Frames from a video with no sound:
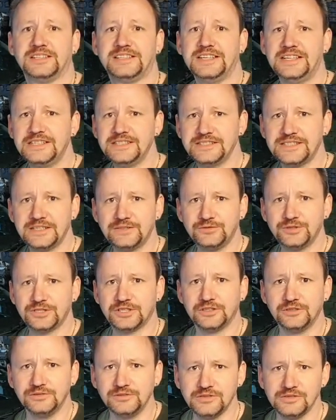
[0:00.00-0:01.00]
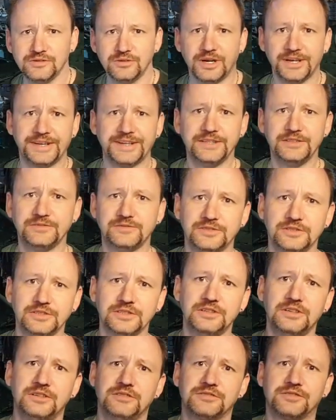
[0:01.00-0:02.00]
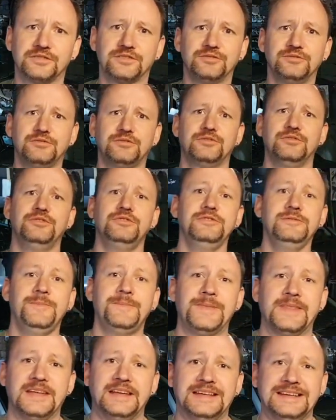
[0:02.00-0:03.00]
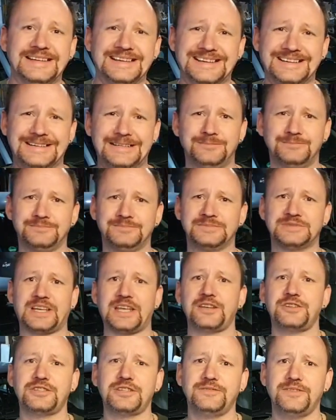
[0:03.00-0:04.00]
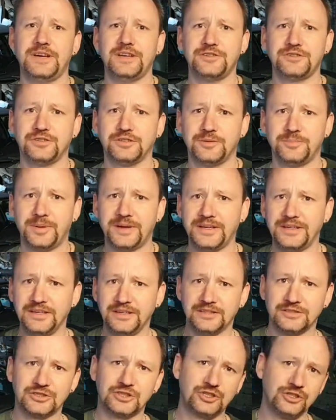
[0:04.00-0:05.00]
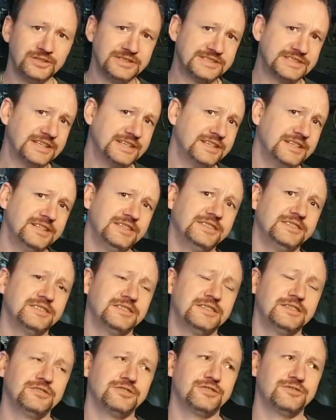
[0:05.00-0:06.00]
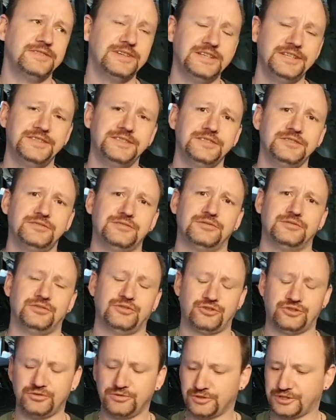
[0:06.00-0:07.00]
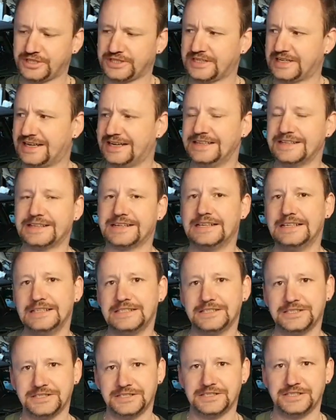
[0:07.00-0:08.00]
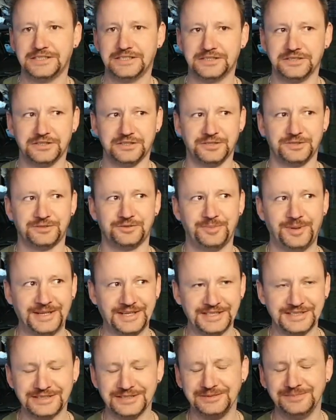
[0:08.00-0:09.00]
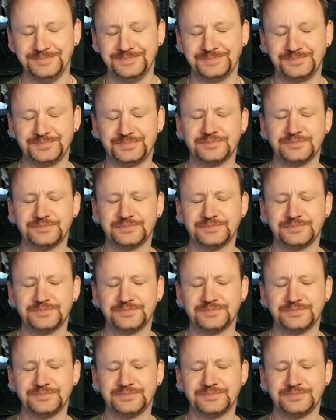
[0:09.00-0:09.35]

Ja, servus, hallo zu einer neuen Folge aus der Sudküche. Ähm, gestern war ich schon dabei, Schlossdreier in der Schwäse und Stoßstange Halter Halter in der Schwäse.